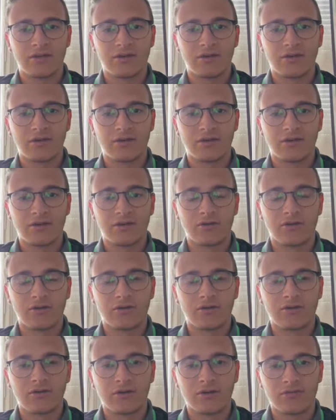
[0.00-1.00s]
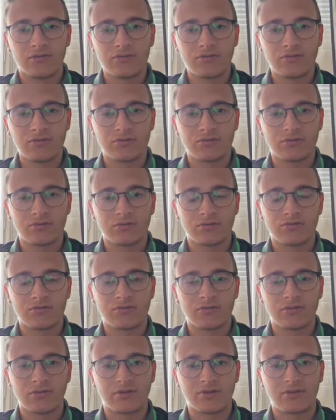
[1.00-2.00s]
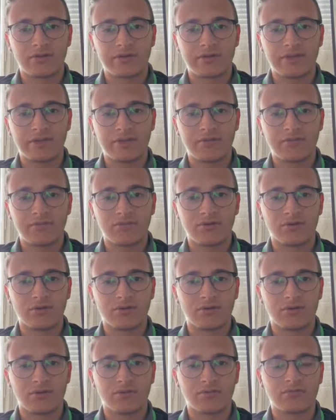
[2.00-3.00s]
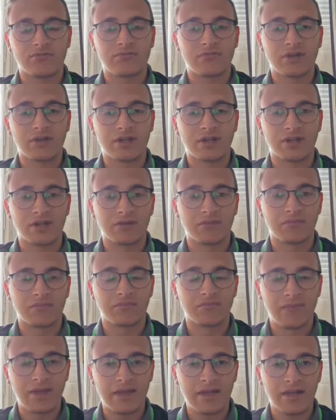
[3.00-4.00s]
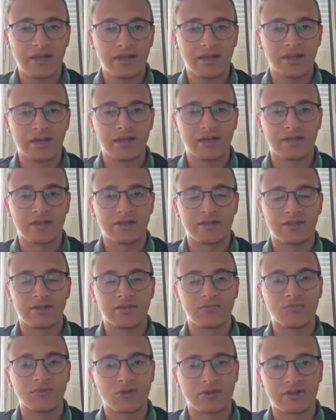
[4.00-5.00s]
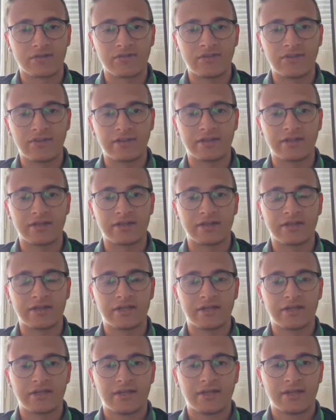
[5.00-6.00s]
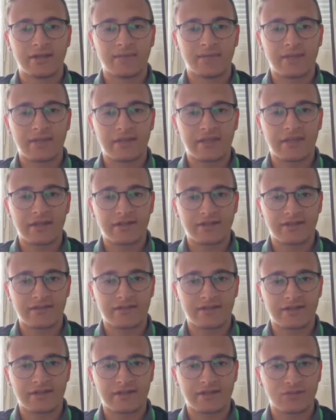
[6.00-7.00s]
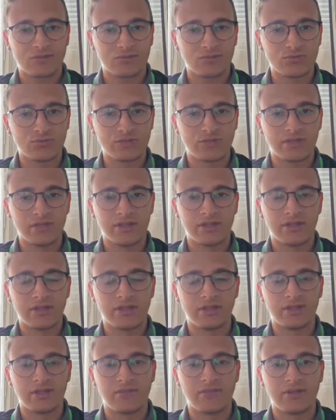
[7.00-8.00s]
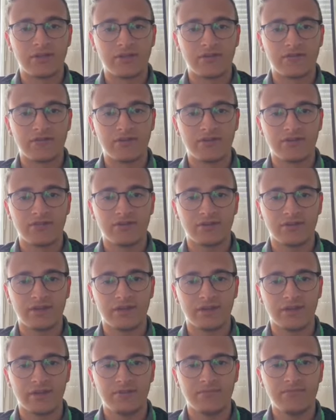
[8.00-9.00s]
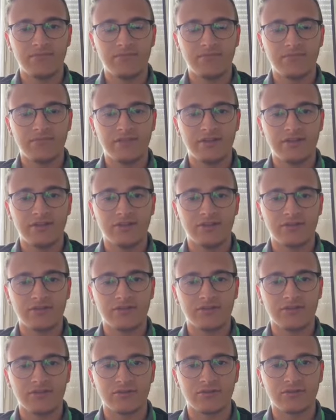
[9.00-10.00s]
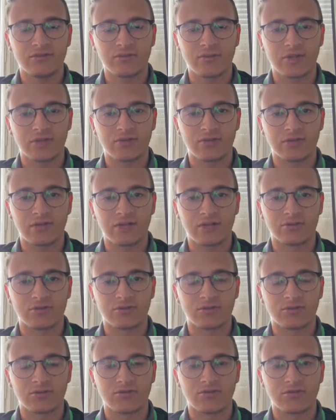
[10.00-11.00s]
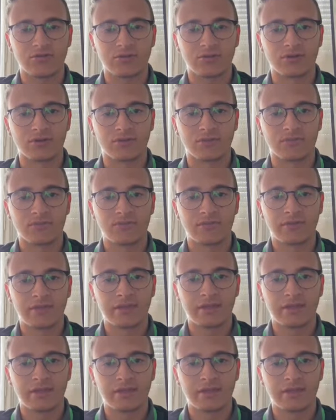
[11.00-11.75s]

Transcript: ho avuto fino a quel tempo una bella e buona vita, grazie anche a tutti i benefici che il Signore mi ha donato ogni giorno.